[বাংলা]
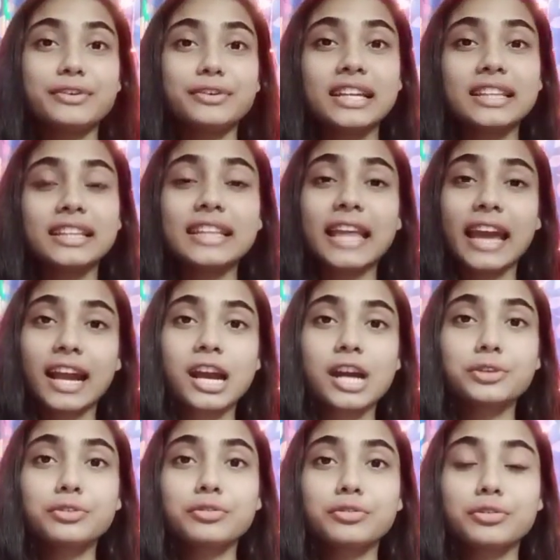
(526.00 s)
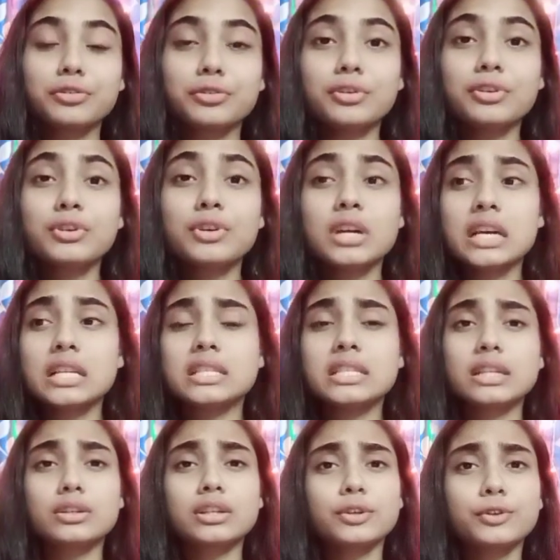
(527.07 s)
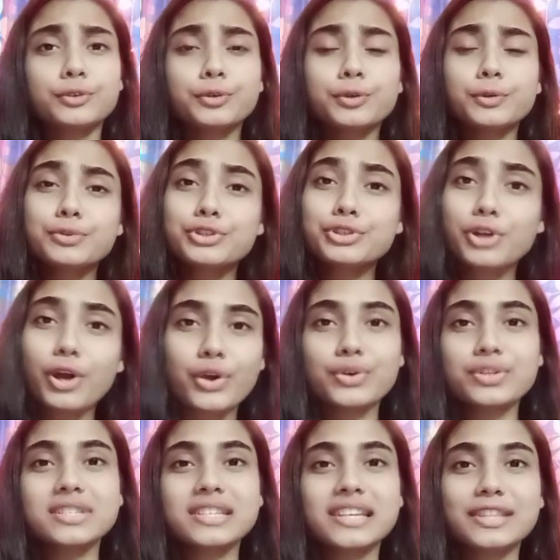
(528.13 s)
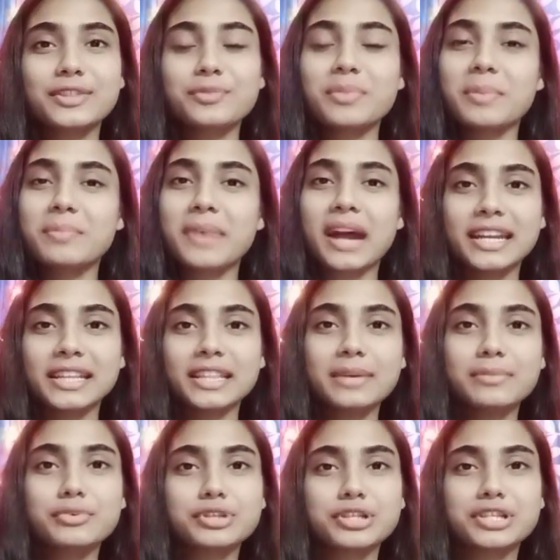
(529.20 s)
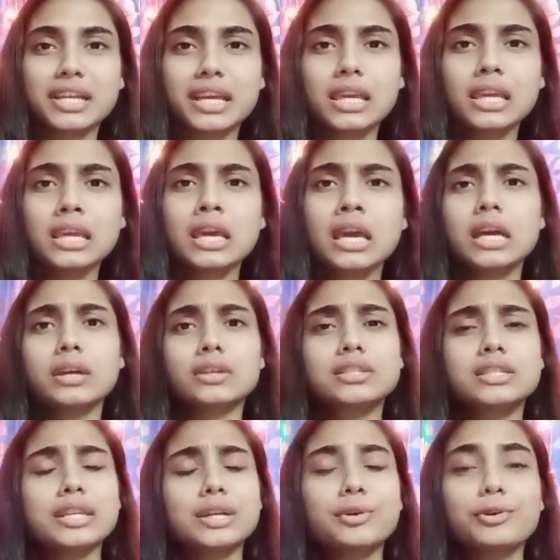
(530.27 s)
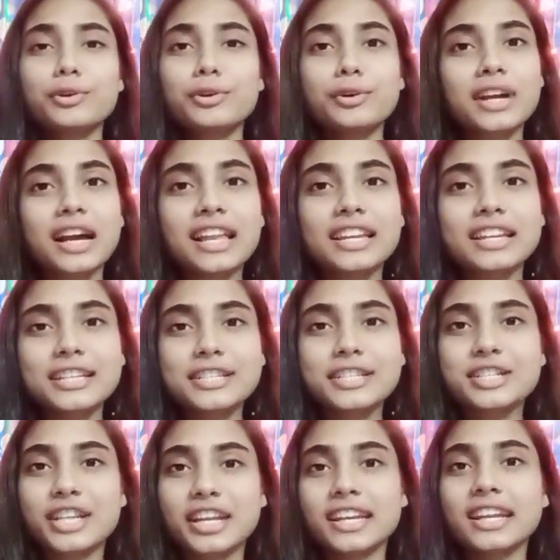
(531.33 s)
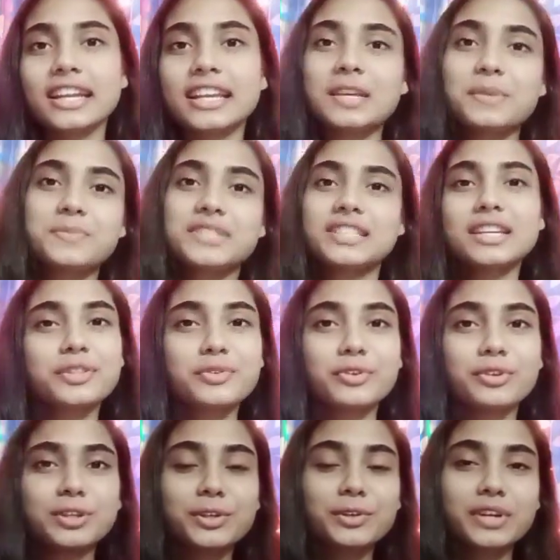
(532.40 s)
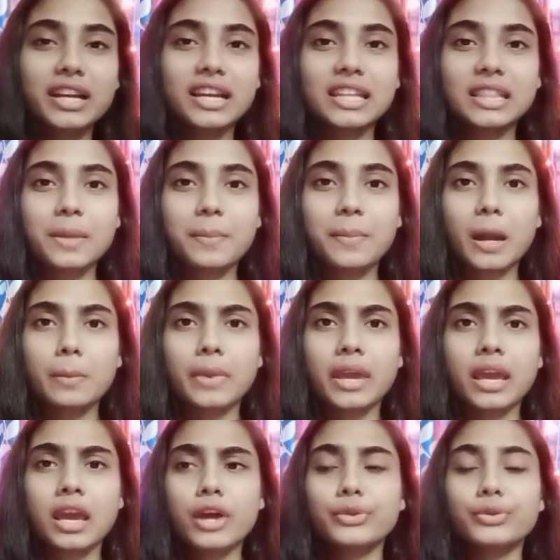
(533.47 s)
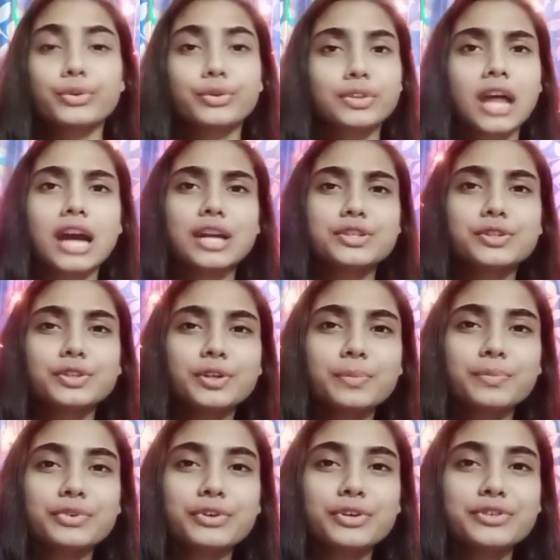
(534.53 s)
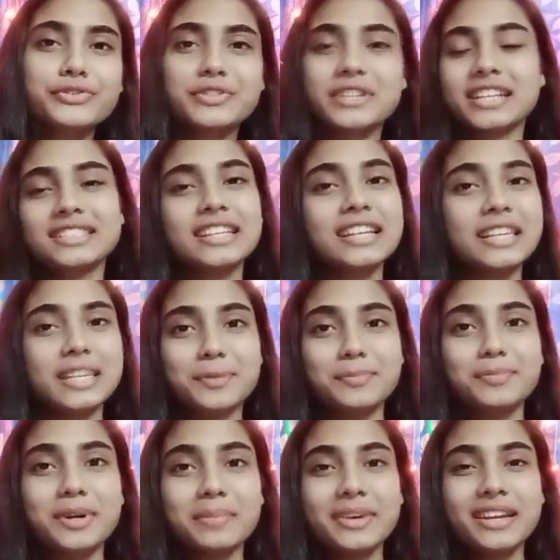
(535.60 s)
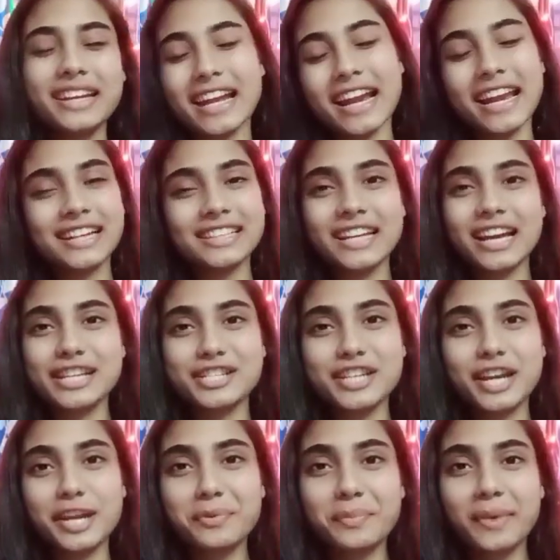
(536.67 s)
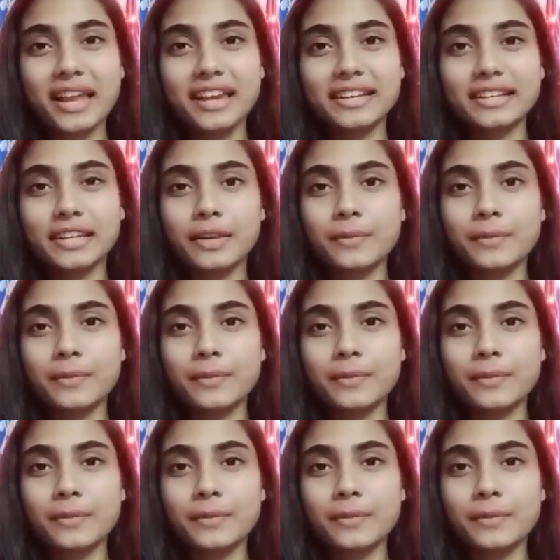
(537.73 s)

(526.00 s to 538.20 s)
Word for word: ভিডিওটাতে দেখানো হলো যে খুব সহজেই তুমি বাড়িতে বসেই যে কোনো কালার শেডের লিপস্টিক তৈরি করে নিতে পারবে তো তার জন্য প্রয়োজন একটা লিপ বামের আর একটা আইশ্যাডো প্যালেটের